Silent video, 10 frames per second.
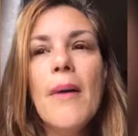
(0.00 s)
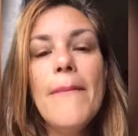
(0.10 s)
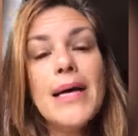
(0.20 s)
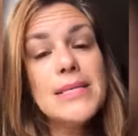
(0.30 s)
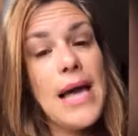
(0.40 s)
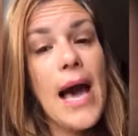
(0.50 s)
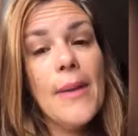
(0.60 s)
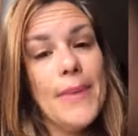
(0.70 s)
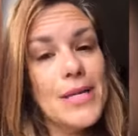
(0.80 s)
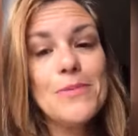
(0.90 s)

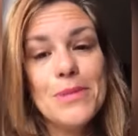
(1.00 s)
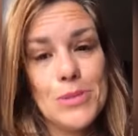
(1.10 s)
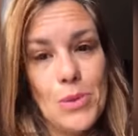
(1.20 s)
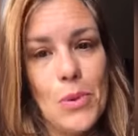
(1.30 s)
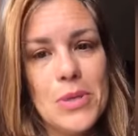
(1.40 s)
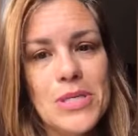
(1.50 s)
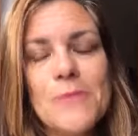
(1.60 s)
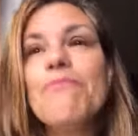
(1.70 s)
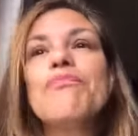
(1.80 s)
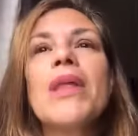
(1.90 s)
passar para as pessoas,
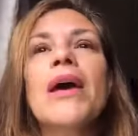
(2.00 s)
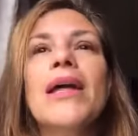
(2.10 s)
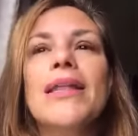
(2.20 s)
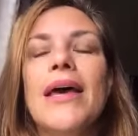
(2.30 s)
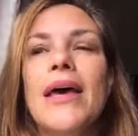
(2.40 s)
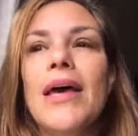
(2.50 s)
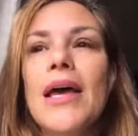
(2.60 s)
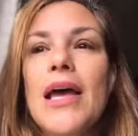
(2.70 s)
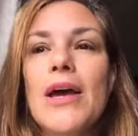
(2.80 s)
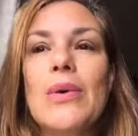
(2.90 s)
né?
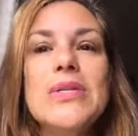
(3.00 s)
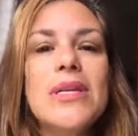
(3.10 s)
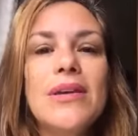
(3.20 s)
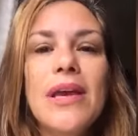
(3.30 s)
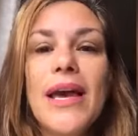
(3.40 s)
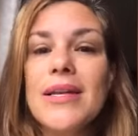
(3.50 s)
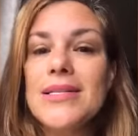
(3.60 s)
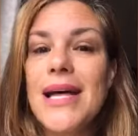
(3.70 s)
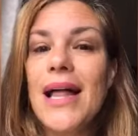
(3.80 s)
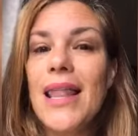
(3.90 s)
Consegui
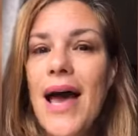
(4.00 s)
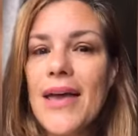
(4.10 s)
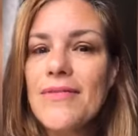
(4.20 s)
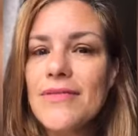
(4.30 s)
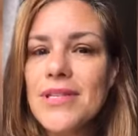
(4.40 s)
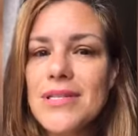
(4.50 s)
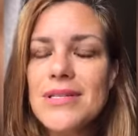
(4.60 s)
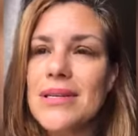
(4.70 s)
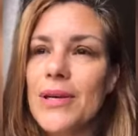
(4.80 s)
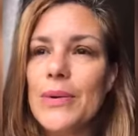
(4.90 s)
realizar lives
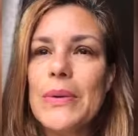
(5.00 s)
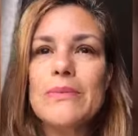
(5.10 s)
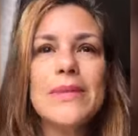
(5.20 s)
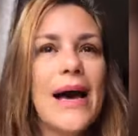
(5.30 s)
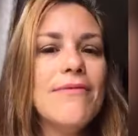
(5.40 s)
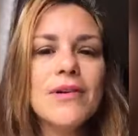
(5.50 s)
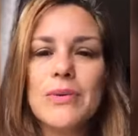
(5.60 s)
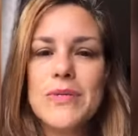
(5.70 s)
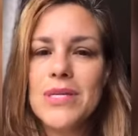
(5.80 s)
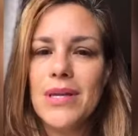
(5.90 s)
que eu não estava
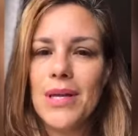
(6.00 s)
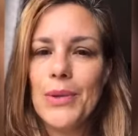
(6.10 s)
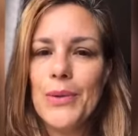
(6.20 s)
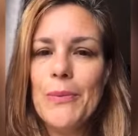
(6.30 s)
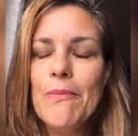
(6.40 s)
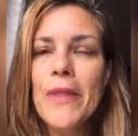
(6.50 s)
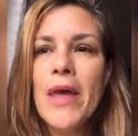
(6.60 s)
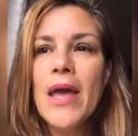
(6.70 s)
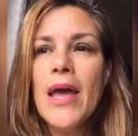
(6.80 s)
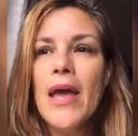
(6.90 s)
conseguindo.
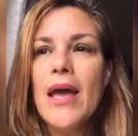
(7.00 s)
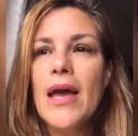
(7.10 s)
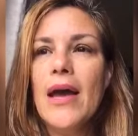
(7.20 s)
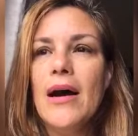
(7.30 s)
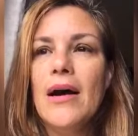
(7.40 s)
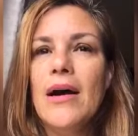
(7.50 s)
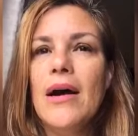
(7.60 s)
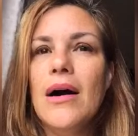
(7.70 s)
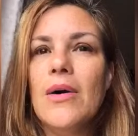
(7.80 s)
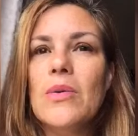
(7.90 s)

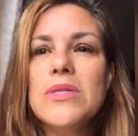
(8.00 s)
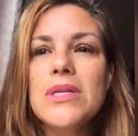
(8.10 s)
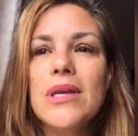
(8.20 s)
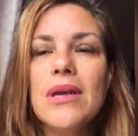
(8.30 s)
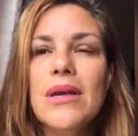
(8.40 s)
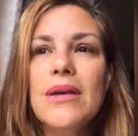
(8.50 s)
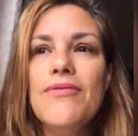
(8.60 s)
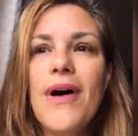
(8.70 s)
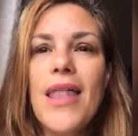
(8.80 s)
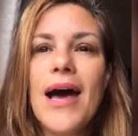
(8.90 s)
Uh, consegui
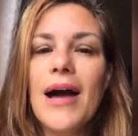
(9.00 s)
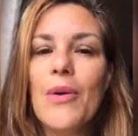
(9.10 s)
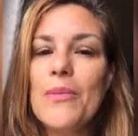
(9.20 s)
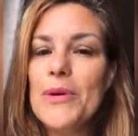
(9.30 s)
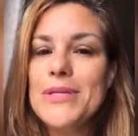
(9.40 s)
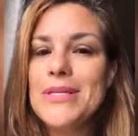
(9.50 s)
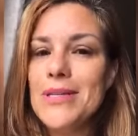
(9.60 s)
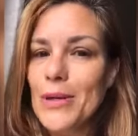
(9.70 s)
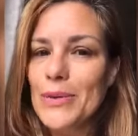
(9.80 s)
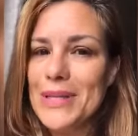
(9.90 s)
falar com meus
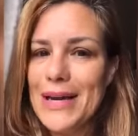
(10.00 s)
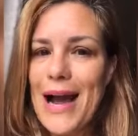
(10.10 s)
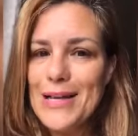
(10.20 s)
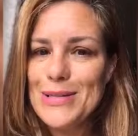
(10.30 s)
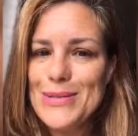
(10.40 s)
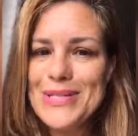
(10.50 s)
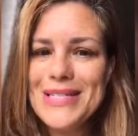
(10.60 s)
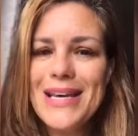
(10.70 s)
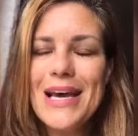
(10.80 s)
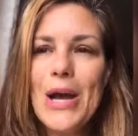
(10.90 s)
cinco traços
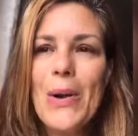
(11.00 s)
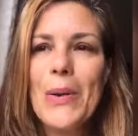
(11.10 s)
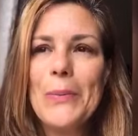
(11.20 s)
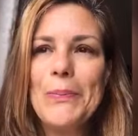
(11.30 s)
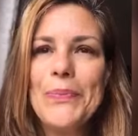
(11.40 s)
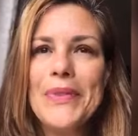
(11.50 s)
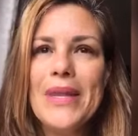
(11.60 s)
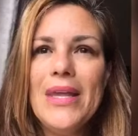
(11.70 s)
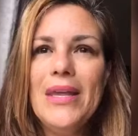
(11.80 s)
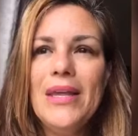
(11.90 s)

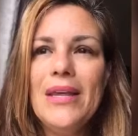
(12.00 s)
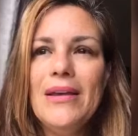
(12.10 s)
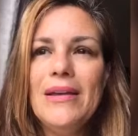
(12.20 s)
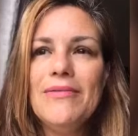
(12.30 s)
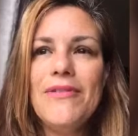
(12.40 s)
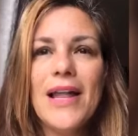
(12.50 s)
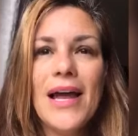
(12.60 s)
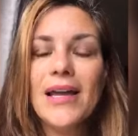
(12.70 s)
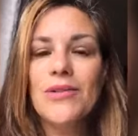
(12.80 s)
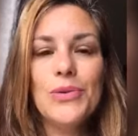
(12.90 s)
e
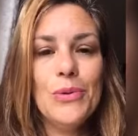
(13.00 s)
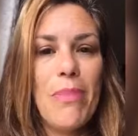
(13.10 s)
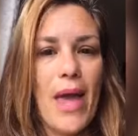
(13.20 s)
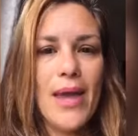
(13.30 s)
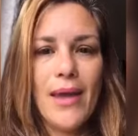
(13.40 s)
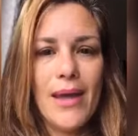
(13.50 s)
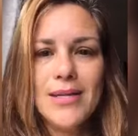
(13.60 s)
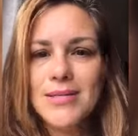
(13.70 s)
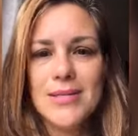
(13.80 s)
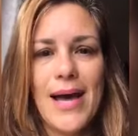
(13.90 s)
falar que tudo bem
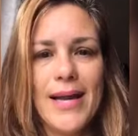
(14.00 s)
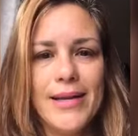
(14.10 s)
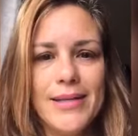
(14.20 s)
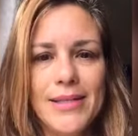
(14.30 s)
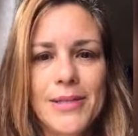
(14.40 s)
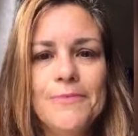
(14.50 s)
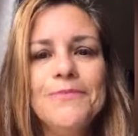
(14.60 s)
eles estarem ali,